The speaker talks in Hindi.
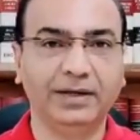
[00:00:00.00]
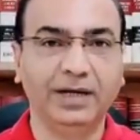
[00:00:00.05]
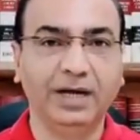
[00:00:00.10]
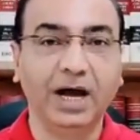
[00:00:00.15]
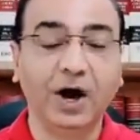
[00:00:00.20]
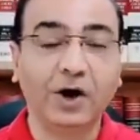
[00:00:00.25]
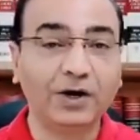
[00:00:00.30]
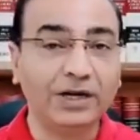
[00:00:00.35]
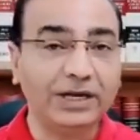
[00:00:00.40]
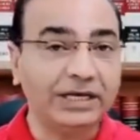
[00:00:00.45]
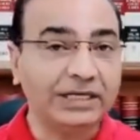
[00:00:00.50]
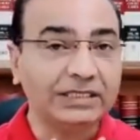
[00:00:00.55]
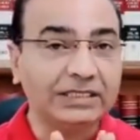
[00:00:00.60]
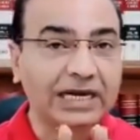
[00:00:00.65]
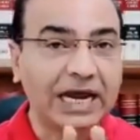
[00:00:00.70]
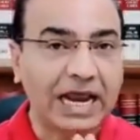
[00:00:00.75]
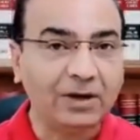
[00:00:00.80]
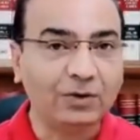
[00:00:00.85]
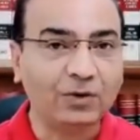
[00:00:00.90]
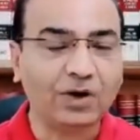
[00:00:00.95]
और
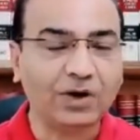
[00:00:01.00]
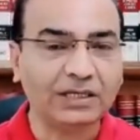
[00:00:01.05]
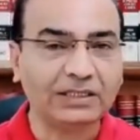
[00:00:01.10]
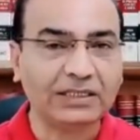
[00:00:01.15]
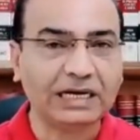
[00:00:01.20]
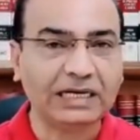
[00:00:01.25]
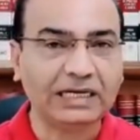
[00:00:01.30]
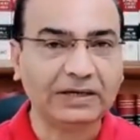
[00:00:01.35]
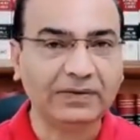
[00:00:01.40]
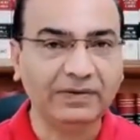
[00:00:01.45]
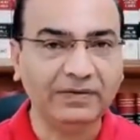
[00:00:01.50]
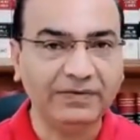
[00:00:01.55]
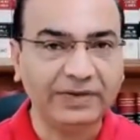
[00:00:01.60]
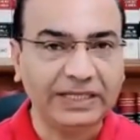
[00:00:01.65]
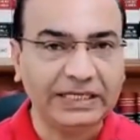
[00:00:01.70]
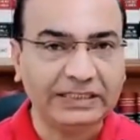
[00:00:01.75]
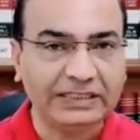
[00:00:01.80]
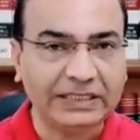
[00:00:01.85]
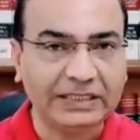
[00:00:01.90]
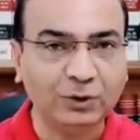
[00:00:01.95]
इसराइल को खतरा केवल
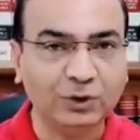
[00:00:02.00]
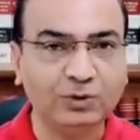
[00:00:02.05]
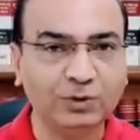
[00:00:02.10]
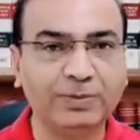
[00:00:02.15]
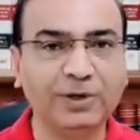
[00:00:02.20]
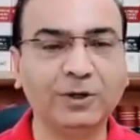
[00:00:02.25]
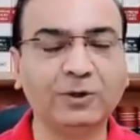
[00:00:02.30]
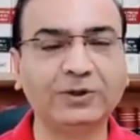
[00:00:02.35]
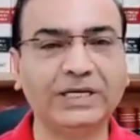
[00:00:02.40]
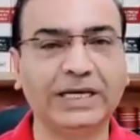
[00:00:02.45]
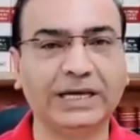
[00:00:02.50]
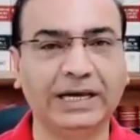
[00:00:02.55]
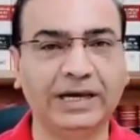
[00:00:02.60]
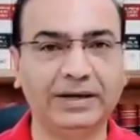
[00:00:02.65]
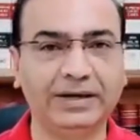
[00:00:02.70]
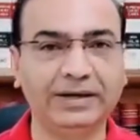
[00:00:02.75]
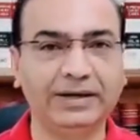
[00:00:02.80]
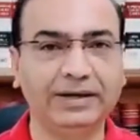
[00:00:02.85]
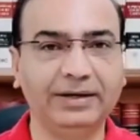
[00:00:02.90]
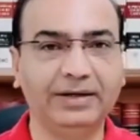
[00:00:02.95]
विदेशी दुश्मनों से है
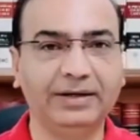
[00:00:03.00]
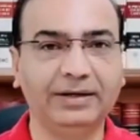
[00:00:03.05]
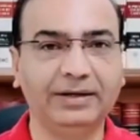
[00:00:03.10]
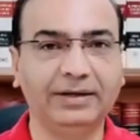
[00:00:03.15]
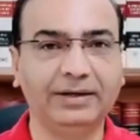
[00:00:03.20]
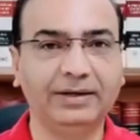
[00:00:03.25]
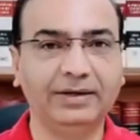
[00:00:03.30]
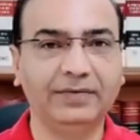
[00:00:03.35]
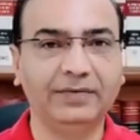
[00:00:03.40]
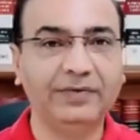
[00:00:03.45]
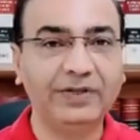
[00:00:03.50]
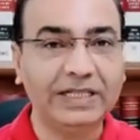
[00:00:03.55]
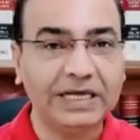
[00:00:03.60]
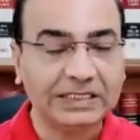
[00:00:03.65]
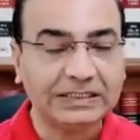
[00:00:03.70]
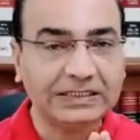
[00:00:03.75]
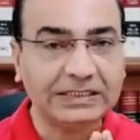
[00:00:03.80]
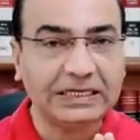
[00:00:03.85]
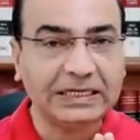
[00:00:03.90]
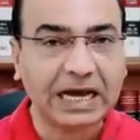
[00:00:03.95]

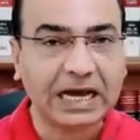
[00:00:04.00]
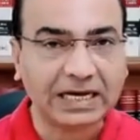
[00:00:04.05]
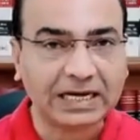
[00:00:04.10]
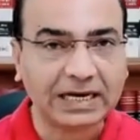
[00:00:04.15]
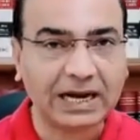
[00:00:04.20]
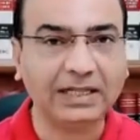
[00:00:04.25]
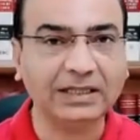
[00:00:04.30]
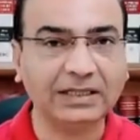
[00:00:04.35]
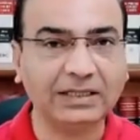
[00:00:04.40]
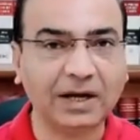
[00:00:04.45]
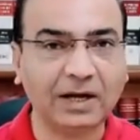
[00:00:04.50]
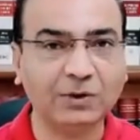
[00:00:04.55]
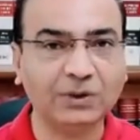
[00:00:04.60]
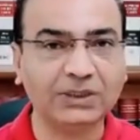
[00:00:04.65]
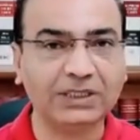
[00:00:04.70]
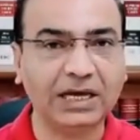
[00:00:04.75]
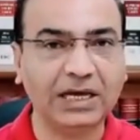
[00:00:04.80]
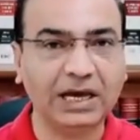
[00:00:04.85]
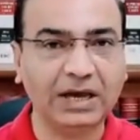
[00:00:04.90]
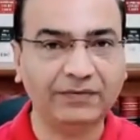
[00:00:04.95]
विदेशी आक्रांताओं
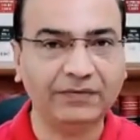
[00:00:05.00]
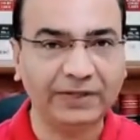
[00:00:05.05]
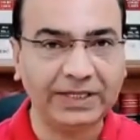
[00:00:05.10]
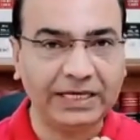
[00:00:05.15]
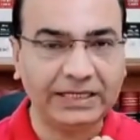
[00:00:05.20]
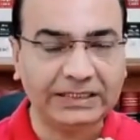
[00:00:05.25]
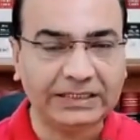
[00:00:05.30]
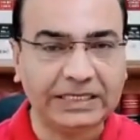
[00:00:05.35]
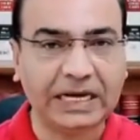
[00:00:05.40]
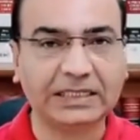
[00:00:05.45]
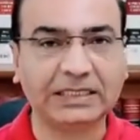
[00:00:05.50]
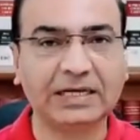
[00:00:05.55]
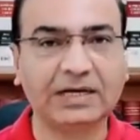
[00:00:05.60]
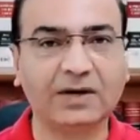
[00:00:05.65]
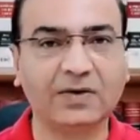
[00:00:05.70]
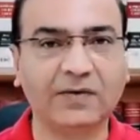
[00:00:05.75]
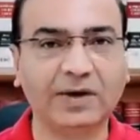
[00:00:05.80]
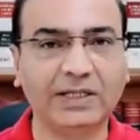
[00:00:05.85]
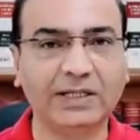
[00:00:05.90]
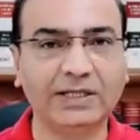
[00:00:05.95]
से है विदेशी
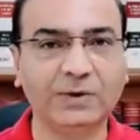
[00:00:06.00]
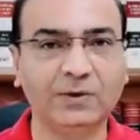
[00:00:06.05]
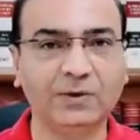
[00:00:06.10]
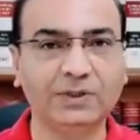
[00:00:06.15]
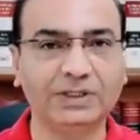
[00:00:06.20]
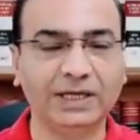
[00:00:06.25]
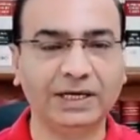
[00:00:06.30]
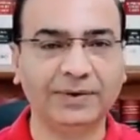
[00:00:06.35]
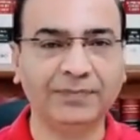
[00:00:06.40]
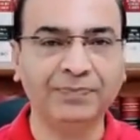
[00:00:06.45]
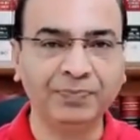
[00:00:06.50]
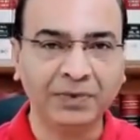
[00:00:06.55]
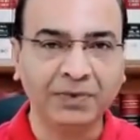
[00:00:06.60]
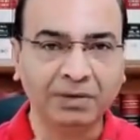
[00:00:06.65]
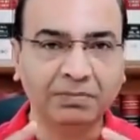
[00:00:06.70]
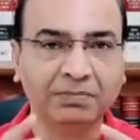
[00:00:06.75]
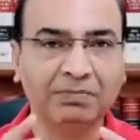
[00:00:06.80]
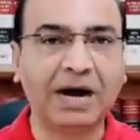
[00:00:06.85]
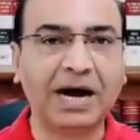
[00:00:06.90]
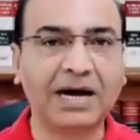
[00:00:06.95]
आतंकवादियों से
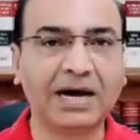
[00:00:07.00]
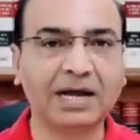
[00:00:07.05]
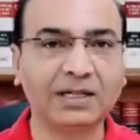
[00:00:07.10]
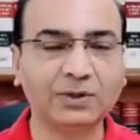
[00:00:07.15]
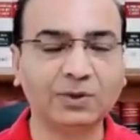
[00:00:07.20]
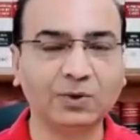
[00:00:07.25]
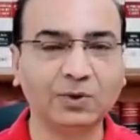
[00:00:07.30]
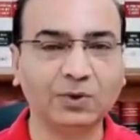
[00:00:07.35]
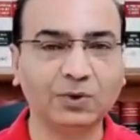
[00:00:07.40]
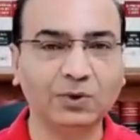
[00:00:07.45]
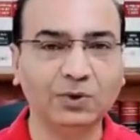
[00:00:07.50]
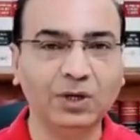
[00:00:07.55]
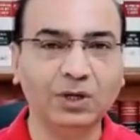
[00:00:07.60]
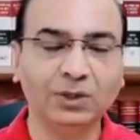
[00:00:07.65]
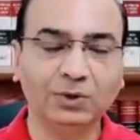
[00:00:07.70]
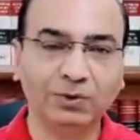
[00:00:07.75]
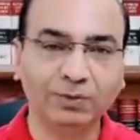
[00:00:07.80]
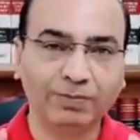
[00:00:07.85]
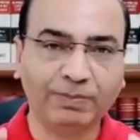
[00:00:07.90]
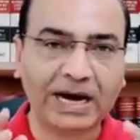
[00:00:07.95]
है भारत को
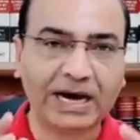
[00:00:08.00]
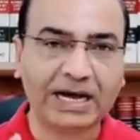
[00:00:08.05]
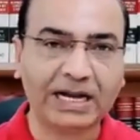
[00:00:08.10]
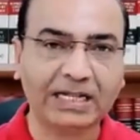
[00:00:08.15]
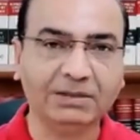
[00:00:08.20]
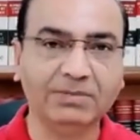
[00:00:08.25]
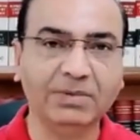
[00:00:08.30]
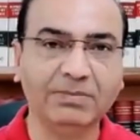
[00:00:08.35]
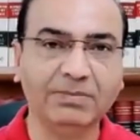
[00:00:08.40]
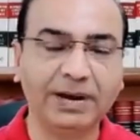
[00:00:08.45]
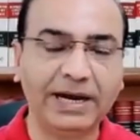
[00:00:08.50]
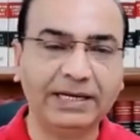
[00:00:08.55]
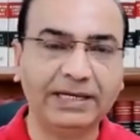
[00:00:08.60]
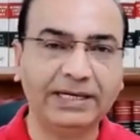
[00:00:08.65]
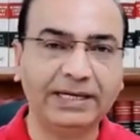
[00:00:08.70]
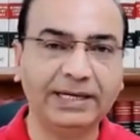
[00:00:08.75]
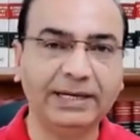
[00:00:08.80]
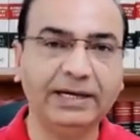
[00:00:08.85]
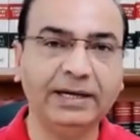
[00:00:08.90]
तो भारत में बैठे